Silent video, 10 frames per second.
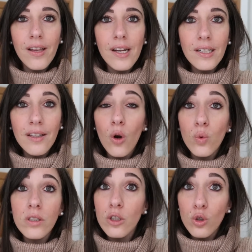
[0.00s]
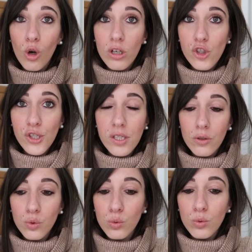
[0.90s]
In realtà lunedì non ho
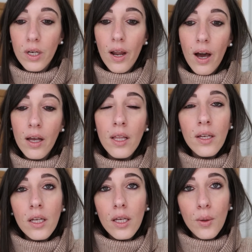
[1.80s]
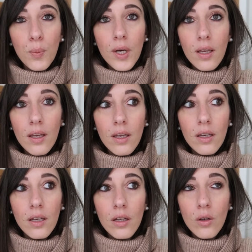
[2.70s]
registrato nulla eh,
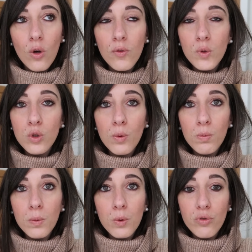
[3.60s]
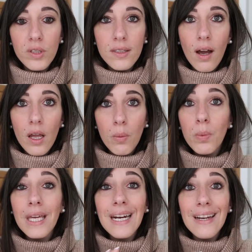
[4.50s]
perché ne ho voluto proprio approfittare
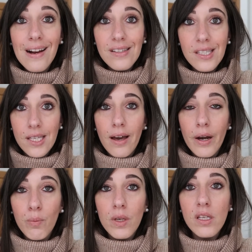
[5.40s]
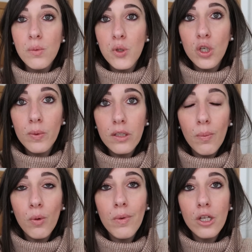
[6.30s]
per rilassarmi, specialmente il
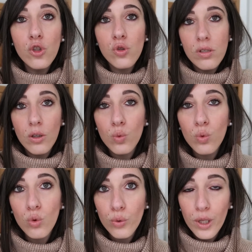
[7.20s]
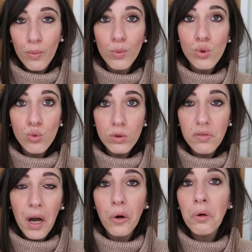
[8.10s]
pomeriggio, ho stato tutto il tempo sul
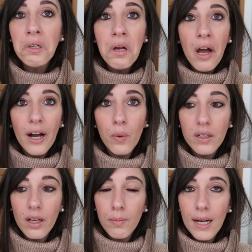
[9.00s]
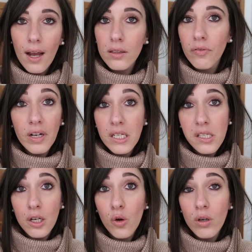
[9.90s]
divano a guardarmi
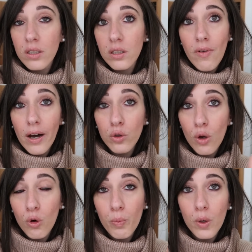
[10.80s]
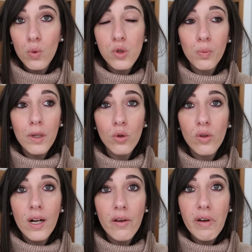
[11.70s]
Netflix che ho riattivato ecco per questo periodo
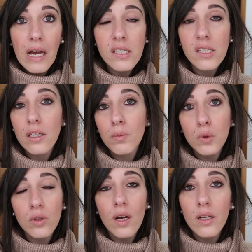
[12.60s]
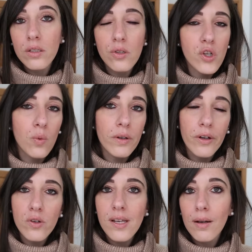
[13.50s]
delle feste, in modo tale che se c'è
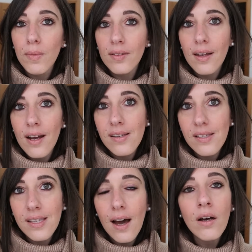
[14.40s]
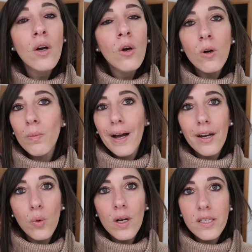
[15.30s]
qualcosa che mi interessa o
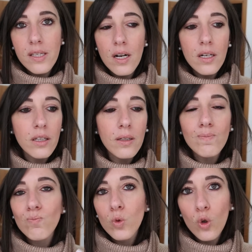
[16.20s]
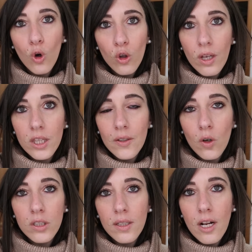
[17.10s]
magari quella sera lì non ho tanta
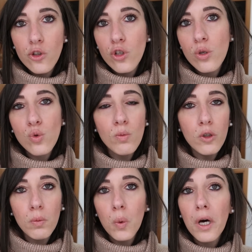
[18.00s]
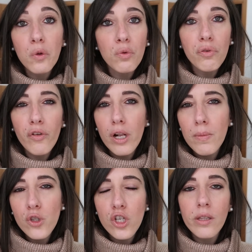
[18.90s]
voglia di leggere subito, mi guardo un film
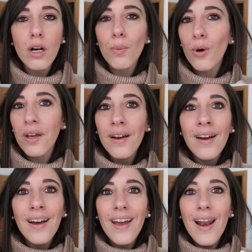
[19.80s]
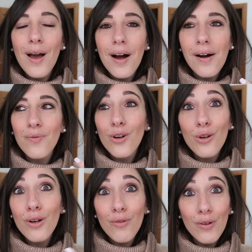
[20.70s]
eccetera, poi la,
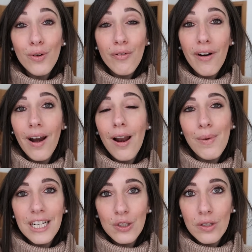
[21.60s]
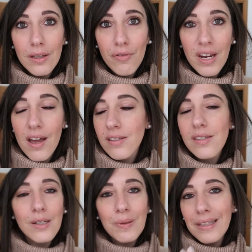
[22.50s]
voglio, volevo rifare la maratona di
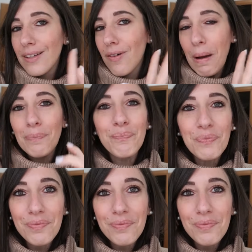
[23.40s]
Firenze, quindi vabbè